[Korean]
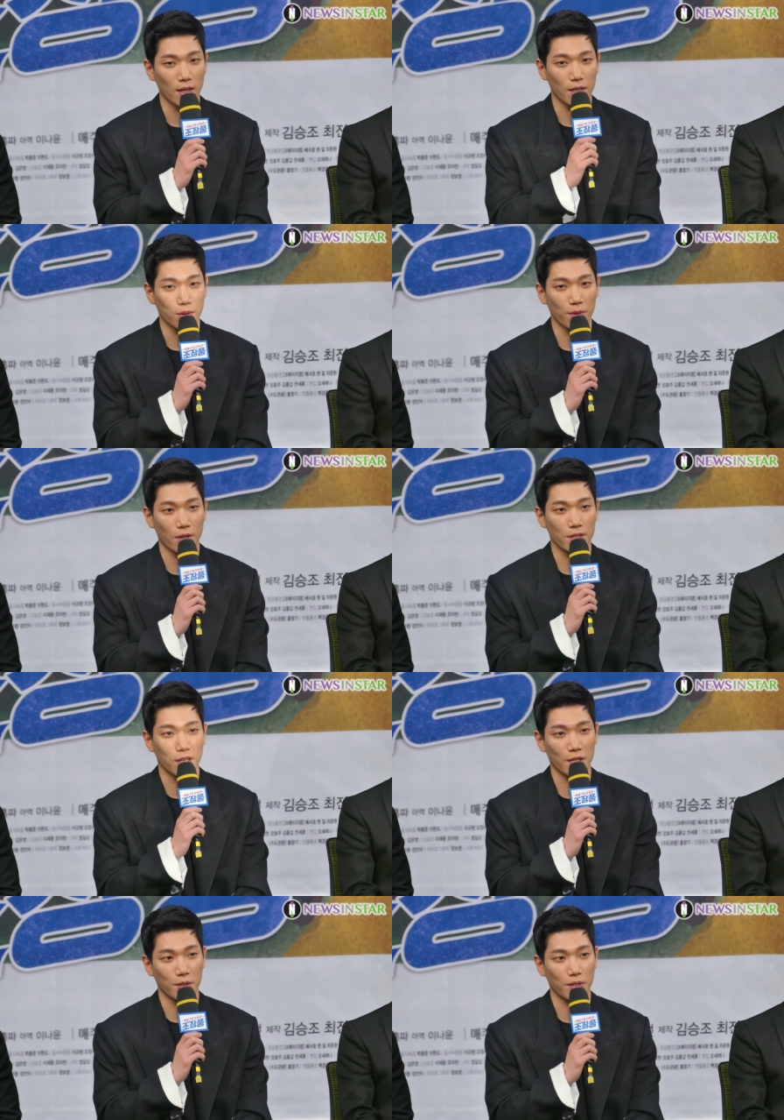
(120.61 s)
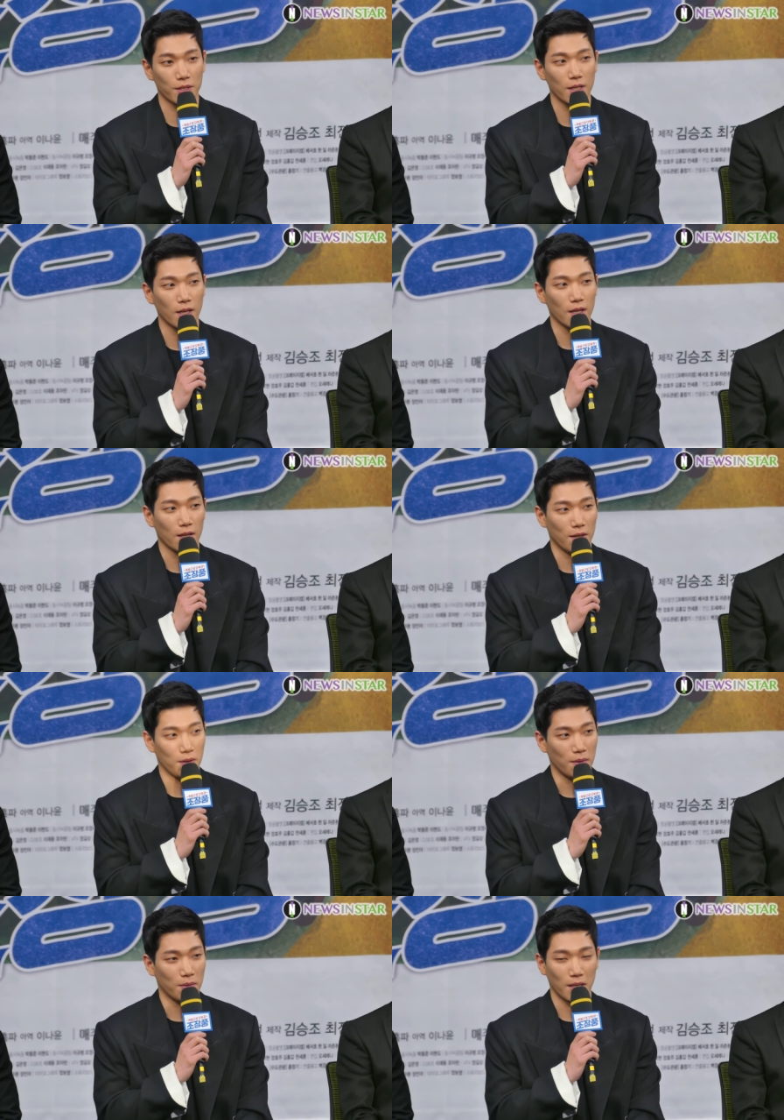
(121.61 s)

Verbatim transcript: 그리고 현재에서는 어,